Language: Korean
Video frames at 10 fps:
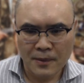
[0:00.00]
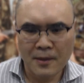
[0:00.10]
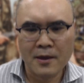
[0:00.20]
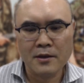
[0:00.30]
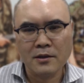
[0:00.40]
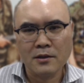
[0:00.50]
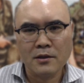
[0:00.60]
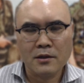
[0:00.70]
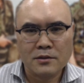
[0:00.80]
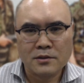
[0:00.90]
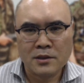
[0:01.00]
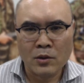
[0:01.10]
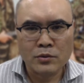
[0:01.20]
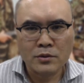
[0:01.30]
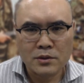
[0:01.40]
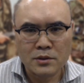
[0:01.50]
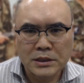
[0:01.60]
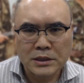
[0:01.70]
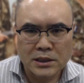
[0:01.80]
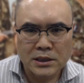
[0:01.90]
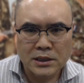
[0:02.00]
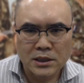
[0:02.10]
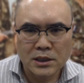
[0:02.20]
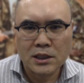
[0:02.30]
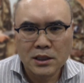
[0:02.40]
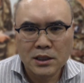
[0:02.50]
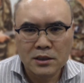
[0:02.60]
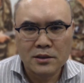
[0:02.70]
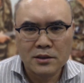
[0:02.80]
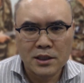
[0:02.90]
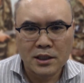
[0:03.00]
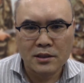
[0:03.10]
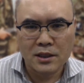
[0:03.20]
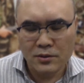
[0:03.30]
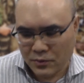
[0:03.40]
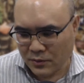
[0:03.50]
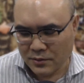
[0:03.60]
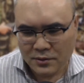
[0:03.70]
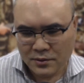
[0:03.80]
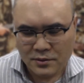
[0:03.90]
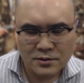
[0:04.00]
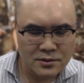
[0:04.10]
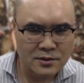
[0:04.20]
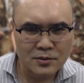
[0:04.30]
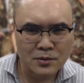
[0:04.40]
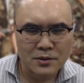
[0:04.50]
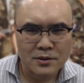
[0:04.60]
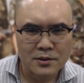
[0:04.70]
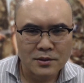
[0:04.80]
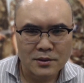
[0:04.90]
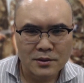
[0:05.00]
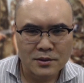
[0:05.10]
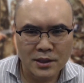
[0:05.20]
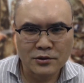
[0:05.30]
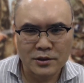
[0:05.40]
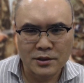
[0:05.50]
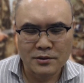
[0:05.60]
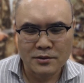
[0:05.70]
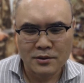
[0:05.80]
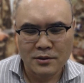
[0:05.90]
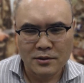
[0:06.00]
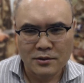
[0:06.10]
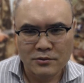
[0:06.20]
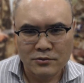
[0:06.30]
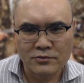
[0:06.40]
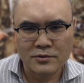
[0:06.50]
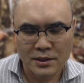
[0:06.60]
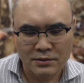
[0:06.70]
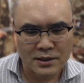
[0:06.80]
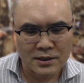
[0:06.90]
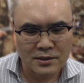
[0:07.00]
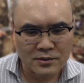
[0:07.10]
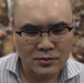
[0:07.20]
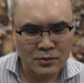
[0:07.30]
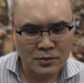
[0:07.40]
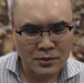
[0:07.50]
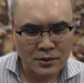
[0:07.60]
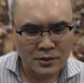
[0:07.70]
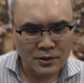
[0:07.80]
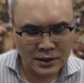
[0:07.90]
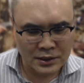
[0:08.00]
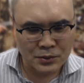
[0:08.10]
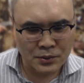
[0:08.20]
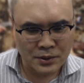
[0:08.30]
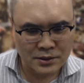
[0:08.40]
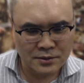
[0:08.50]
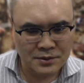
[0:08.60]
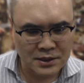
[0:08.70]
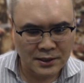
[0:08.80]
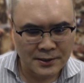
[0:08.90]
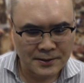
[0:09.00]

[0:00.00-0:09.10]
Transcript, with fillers: 예. 제가 오늘 이, 이런 얘기를 하려고 제또 개인적인 군생활 또 얘기도 했습니다.